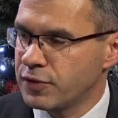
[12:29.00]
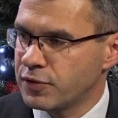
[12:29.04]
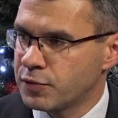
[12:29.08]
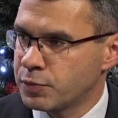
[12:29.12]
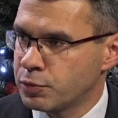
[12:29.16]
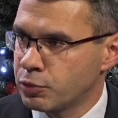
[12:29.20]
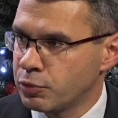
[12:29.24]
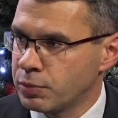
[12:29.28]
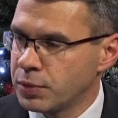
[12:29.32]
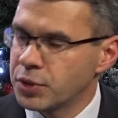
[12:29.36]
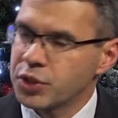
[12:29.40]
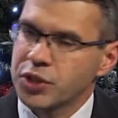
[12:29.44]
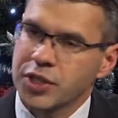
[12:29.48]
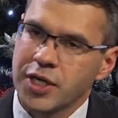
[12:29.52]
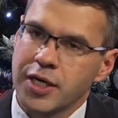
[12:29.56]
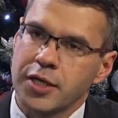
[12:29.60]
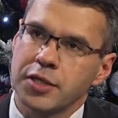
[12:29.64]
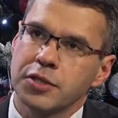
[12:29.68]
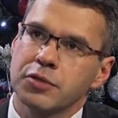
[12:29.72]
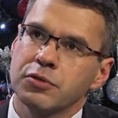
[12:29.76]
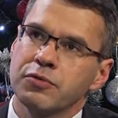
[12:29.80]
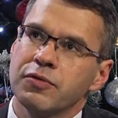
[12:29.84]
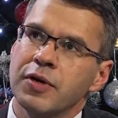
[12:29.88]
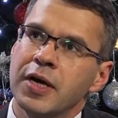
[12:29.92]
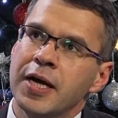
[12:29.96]
i
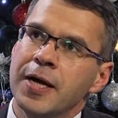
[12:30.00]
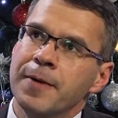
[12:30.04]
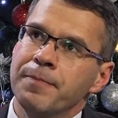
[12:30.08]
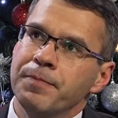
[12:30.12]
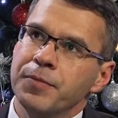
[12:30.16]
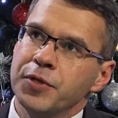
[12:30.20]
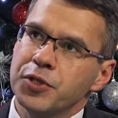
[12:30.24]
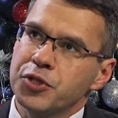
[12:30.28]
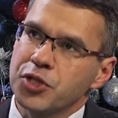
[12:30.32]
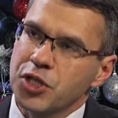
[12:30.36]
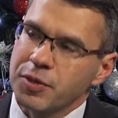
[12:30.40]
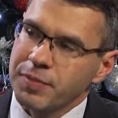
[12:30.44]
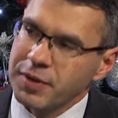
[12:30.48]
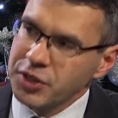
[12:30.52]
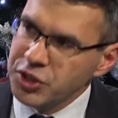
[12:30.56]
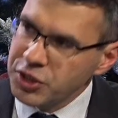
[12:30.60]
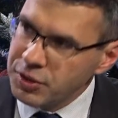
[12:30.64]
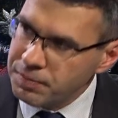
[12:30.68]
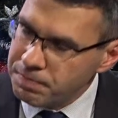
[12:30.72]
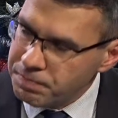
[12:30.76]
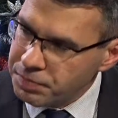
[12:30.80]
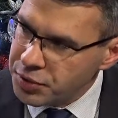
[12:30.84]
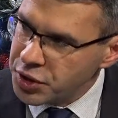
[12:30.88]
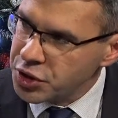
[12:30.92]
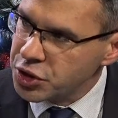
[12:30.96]
współmieszkańców i trzeba
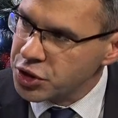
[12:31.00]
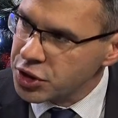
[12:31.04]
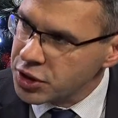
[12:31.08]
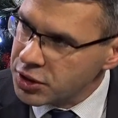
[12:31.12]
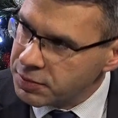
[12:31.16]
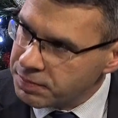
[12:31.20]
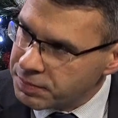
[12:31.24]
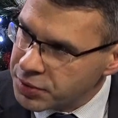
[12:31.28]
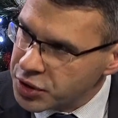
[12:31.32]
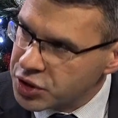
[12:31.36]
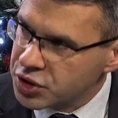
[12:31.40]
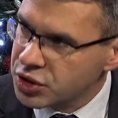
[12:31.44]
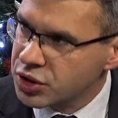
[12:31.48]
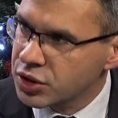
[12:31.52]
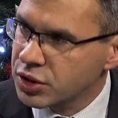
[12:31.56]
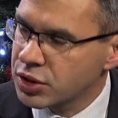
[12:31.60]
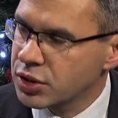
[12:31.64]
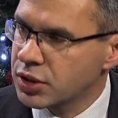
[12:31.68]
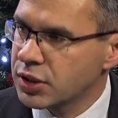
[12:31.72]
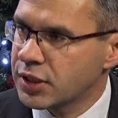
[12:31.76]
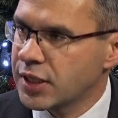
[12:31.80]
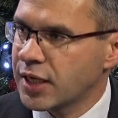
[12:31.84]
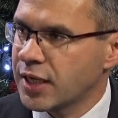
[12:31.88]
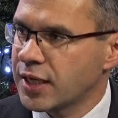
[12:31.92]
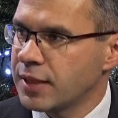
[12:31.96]
się bić i być
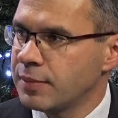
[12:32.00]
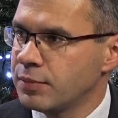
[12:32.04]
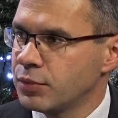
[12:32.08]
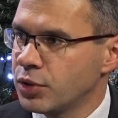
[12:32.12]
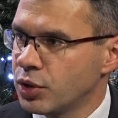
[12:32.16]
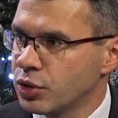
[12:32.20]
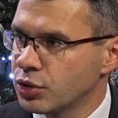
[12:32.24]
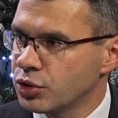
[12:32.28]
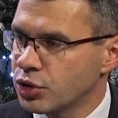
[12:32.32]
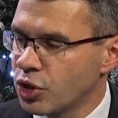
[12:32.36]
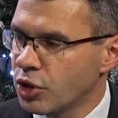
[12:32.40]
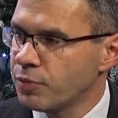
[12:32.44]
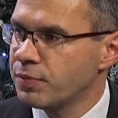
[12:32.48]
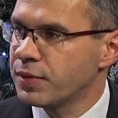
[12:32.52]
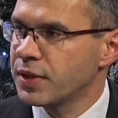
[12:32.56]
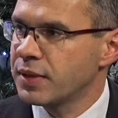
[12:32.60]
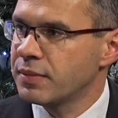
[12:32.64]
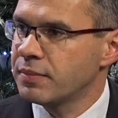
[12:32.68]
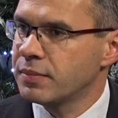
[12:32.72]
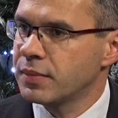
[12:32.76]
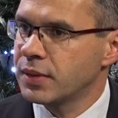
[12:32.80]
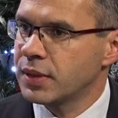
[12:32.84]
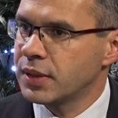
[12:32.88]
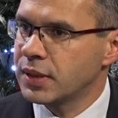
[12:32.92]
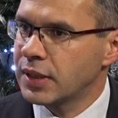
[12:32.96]
e, takim no,
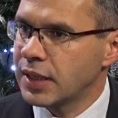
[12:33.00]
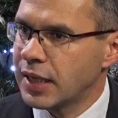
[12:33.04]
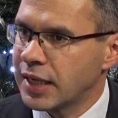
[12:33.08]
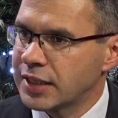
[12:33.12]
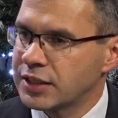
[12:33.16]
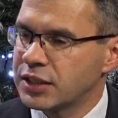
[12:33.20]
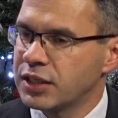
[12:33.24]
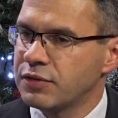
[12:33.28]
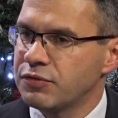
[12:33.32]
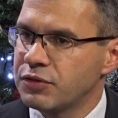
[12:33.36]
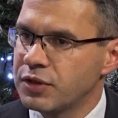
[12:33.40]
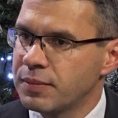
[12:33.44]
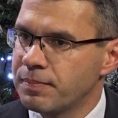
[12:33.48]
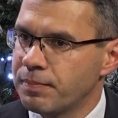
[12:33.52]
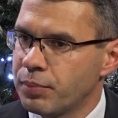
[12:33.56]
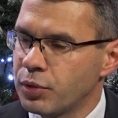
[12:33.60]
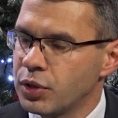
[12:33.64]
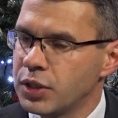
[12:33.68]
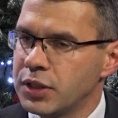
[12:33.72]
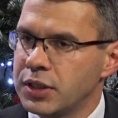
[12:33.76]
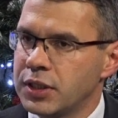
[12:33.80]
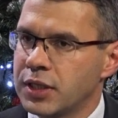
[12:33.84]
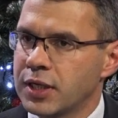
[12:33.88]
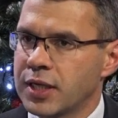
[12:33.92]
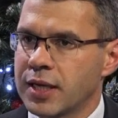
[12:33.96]
dobrym, e, aktywnym
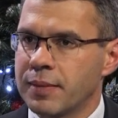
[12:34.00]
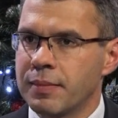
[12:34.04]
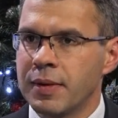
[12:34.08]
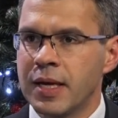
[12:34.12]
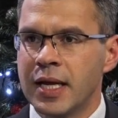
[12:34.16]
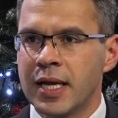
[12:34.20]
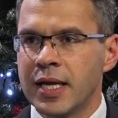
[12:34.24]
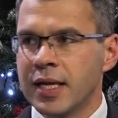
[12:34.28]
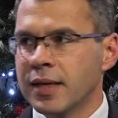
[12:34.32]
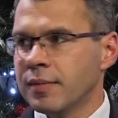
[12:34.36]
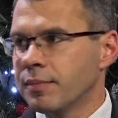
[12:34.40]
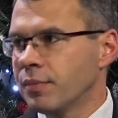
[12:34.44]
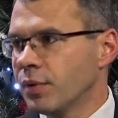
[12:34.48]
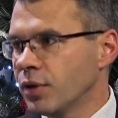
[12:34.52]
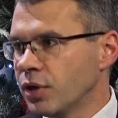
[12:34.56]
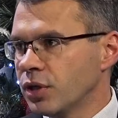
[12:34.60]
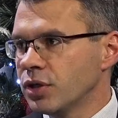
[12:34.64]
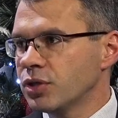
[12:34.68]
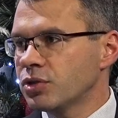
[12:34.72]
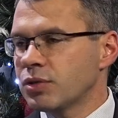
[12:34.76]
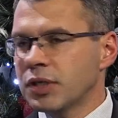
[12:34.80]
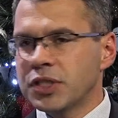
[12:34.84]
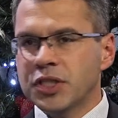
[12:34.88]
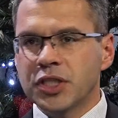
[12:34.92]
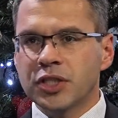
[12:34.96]
politykiem. Bo
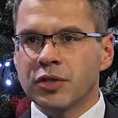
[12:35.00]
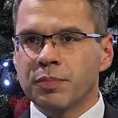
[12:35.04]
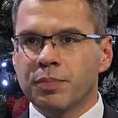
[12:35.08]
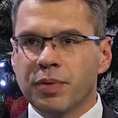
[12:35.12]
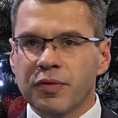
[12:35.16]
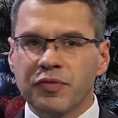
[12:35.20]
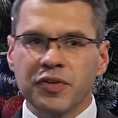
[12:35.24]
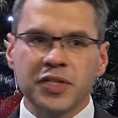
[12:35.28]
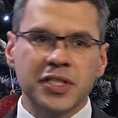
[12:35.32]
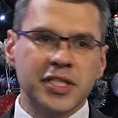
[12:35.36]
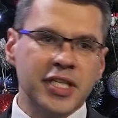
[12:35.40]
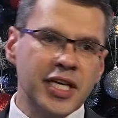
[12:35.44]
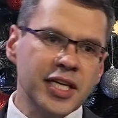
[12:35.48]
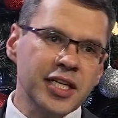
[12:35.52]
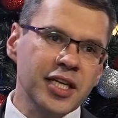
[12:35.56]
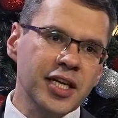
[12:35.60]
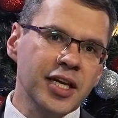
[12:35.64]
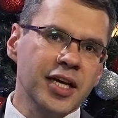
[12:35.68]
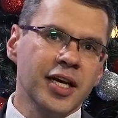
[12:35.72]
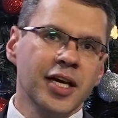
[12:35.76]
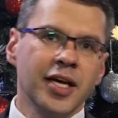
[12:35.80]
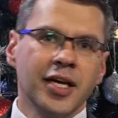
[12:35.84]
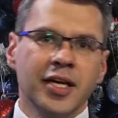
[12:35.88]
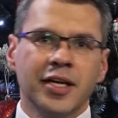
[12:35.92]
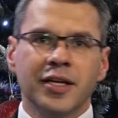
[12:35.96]
słuchajcie, no
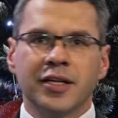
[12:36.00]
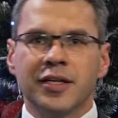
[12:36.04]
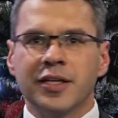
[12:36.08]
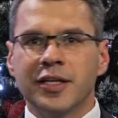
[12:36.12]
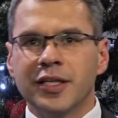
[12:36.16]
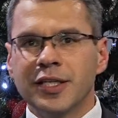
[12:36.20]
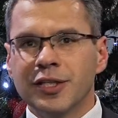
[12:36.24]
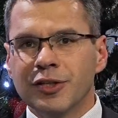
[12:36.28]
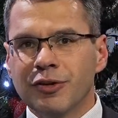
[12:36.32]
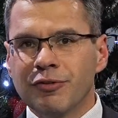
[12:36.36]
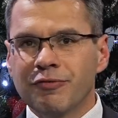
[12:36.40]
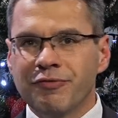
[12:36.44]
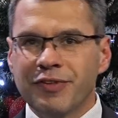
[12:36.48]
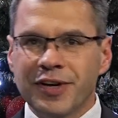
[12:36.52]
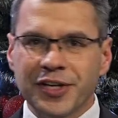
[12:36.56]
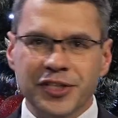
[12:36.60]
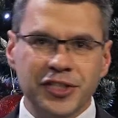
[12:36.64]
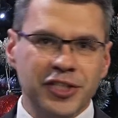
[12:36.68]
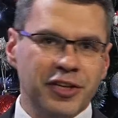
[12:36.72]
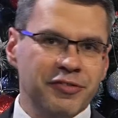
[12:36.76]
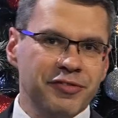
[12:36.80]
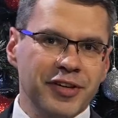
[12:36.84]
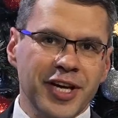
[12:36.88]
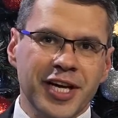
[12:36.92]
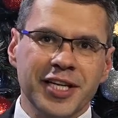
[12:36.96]
powiedzenie, e, no,
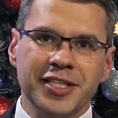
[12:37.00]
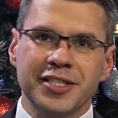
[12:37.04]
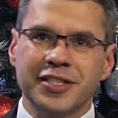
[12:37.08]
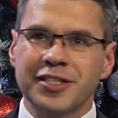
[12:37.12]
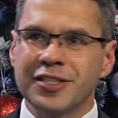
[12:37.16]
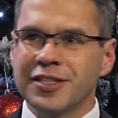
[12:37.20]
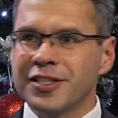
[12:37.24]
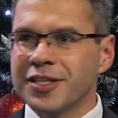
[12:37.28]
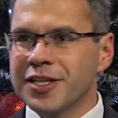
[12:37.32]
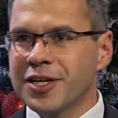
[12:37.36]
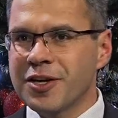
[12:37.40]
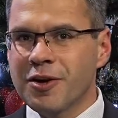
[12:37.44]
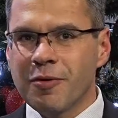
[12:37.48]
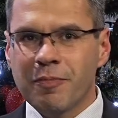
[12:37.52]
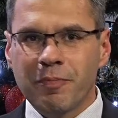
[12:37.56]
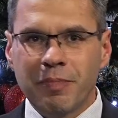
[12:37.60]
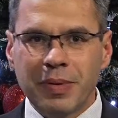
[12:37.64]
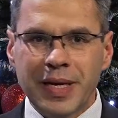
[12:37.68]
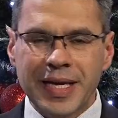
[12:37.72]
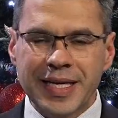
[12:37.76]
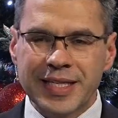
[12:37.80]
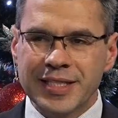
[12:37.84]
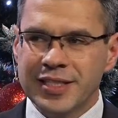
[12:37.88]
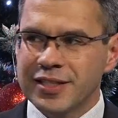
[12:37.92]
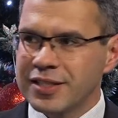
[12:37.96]
warszawiacy,
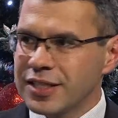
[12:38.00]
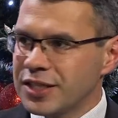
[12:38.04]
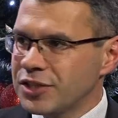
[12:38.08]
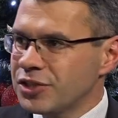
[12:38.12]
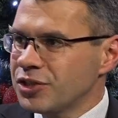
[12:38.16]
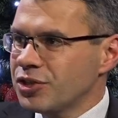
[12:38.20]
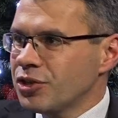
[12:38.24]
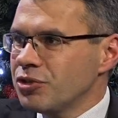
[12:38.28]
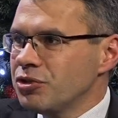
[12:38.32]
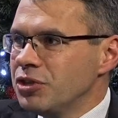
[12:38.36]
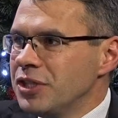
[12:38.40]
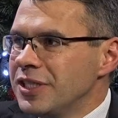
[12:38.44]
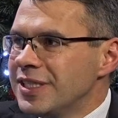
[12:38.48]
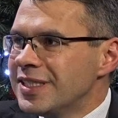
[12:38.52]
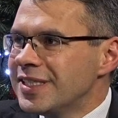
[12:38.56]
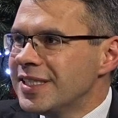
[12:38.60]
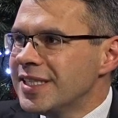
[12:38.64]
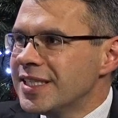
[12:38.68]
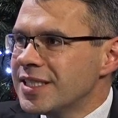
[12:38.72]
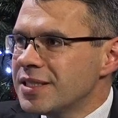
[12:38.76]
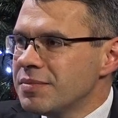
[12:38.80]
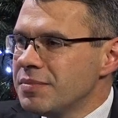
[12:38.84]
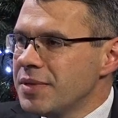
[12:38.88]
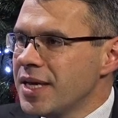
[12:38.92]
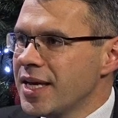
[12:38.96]
kompleksy, znaczy to nic
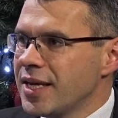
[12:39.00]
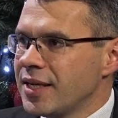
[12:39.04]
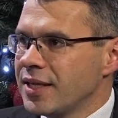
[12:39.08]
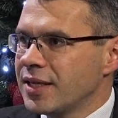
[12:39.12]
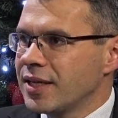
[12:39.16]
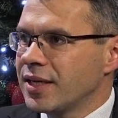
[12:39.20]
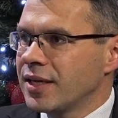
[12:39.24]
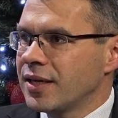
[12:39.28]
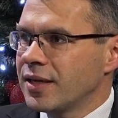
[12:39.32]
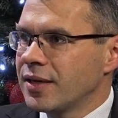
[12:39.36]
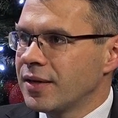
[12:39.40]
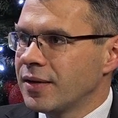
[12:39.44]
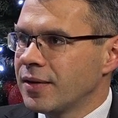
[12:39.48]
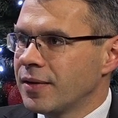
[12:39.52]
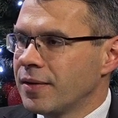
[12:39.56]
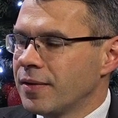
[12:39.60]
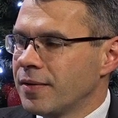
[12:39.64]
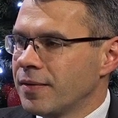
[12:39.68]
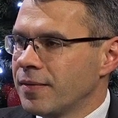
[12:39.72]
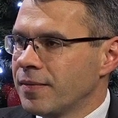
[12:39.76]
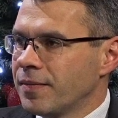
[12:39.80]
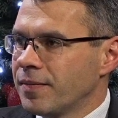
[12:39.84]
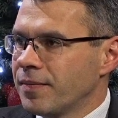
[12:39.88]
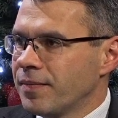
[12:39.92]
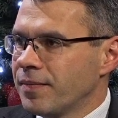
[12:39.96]
nie zmienia. No bo